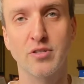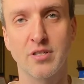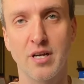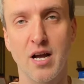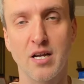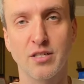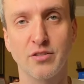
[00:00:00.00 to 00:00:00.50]
за
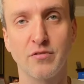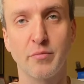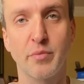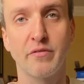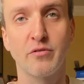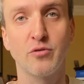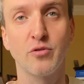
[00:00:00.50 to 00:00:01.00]
каждого
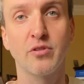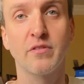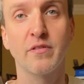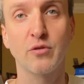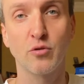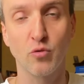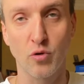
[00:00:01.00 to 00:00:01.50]

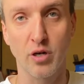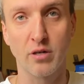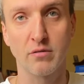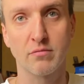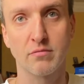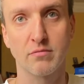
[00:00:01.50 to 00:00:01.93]
приведенного друга.